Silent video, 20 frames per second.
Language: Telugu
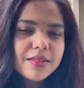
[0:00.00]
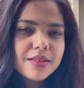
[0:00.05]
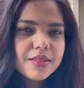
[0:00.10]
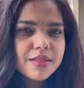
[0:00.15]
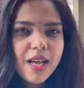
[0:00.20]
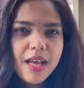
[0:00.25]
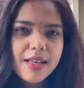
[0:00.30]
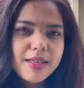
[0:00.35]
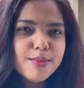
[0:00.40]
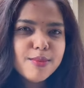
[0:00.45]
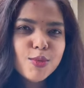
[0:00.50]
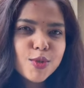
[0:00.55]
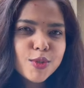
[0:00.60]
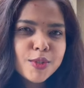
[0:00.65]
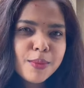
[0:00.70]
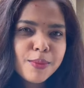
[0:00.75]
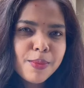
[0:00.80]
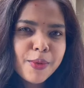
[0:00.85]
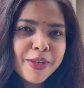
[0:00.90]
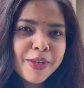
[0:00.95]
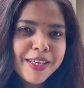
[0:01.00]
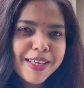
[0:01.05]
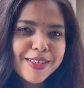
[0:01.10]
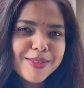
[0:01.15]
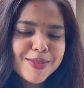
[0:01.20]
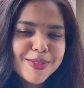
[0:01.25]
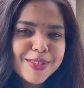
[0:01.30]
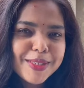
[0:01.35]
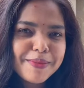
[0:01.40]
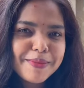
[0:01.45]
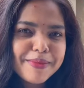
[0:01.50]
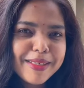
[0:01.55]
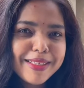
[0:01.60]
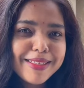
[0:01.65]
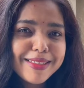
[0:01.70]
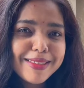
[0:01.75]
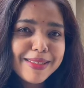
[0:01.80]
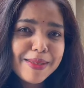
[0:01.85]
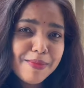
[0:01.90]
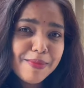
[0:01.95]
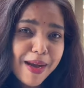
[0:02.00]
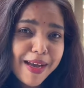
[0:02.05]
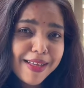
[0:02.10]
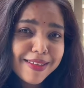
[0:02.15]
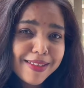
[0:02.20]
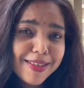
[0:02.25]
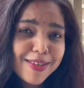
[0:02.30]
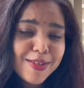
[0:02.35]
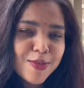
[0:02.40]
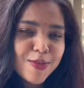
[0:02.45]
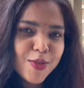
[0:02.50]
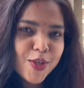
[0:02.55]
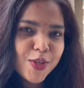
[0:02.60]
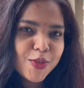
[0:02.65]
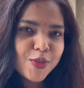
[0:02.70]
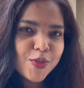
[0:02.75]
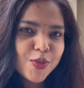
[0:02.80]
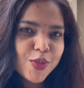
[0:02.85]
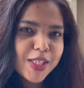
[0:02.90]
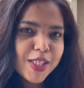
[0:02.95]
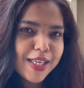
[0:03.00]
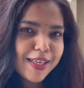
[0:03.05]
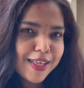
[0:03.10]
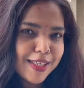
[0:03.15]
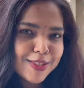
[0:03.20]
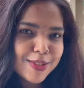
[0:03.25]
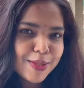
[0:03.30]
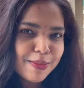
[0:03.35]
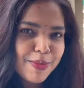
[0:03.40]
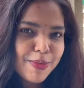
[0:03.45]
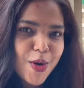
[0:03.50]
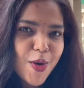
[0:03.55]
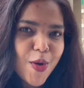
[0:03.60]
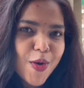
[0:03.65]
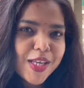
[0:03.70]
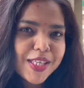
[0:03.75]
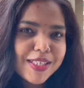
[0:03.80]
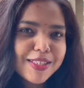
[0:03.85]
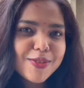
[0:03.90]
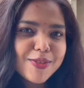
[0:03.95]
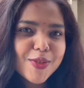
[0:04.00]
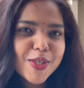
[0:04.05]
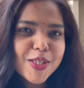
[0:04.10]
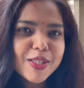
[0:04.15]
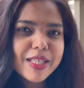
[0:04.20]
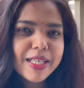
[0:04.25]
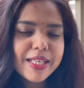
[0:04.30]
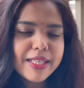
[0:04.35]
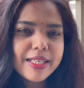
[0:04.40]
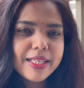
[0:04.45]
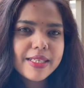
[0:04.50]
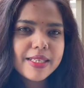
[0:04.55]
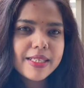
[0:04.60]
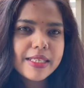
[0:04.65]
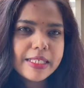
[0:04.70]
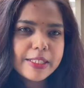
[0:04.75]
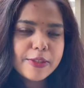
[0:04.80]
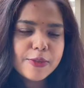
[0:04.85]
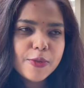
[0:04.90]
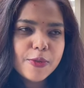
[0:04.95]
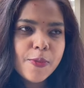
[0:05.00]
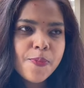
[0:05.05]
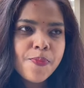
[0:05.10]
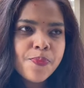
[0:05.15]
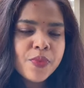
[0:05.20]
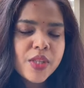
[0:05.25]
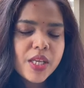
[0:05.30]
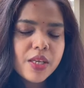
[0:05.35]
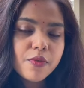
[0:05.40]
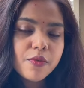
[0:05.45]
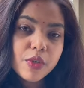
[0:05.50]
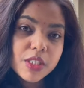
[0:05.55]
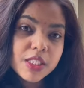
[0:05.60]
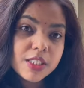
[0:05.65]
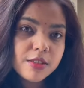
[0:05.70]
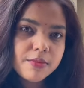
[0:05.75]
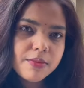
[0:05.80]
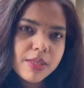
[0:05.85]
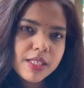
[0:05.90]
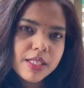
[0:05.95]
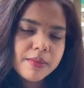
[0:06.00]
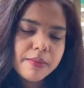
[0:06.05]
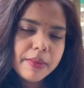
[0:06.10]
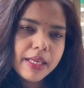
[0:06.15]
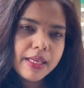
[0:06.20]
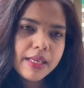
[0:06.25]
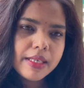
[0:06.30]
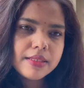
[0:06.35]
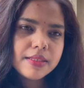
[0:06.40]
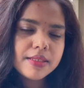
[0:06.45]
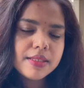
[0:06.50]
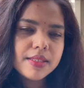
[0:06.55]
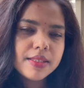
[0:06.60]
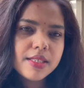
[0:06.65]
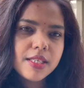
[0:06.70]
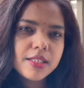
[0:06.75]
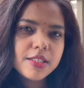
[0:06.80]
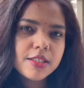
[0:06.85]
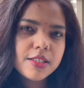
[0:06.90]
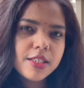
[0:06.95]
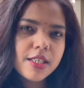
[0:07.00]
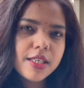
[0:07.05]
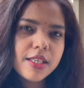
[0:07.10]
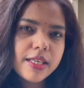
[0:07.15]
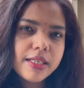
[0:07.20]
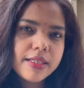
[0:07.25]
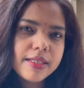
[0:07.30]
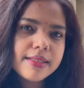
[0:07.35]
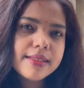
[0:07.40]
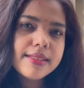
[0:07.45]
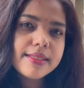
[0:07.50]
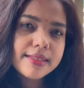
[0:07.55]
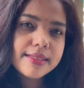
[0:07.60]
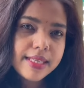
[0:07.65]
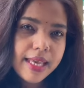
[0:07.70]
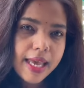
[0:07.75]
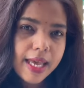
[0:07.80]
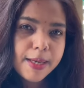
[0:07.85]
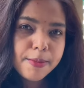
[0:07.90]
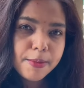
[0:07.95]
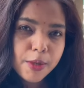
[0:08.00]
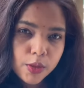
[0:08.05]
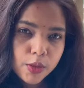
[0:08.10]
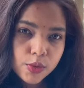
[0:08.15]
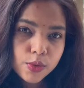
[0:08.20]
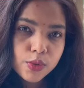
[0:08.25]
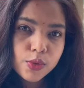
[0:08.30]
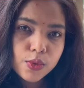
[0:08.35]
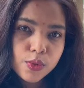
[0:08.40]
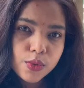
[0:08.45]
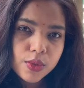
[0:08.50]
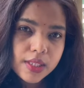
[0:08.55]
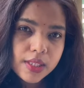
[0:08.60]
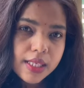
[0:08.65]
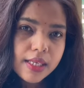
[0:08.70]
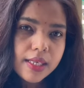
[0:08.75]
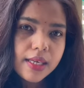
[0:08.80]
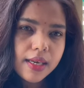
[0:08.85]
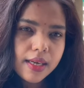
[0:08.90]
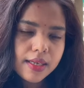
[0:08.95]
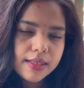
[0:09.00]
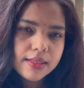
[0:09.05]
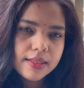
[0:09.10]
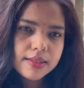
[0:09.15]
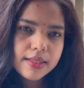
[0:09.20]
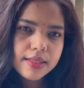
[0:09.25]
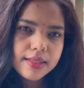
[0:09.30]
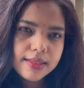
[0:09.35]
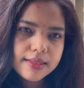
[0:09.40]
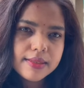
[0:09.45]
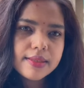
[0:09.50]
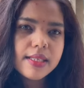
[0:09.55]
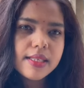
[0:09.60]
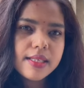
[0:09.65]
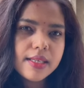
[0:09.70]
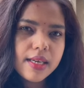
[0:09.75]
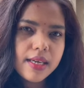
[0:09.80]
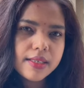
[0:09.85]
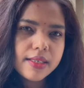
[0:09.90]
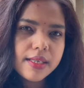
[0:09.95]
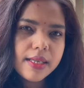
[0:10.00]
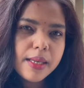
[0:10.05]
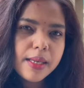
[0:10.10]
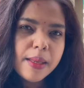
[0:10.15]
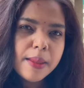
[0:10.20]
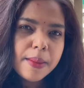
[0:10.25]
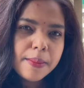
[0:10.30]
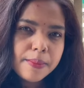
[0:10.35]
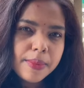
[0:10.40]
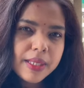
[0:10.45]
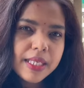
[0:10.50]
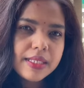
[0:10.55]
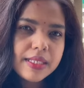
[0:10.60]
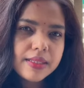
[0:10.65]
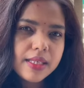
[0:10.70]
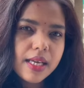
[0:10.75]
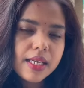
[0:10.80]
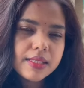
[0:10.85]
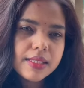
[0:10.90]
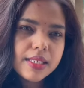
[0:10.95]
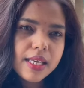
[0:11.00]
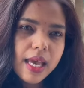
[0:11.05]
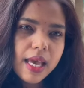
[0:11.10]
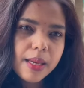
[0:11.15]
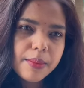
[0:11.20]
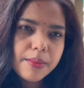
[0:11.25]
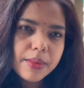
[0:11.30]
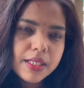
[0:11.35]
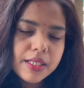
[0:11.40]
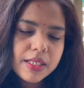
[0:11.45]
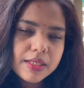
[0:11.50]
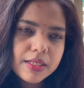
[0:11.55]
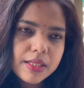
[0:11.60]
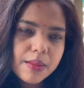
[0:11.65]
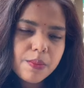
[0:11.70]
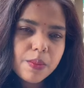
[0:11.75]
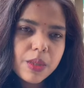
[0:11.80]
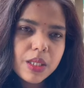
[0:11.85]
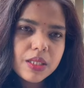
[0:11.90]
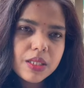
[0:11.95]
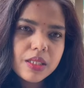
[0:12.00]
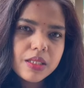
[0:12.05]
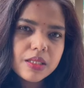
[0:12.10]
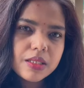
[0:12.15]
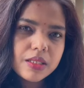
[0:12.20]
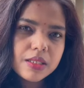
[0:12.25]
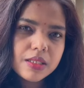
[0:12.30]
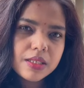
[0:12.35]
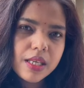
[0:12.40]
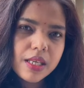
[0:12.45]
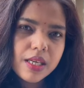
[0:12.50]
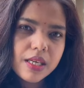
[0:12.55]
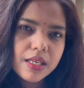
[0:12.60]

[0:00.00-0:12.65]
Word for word: చాలా మోసపోయాను చెప్పాలంటే బాధగా కూడా ఉంది ఎలా చెప్పుకోవాలని కూడా తెలియట్లేదు ఫస్ట్ నేను మీకు ఇచ్చే సజెషన్ ఏంటంటే స్కామ్ అవుతుంది అని తెలిసే కానీ ప్లీజ్ ఆ స్కామ్కి సంబంధించిన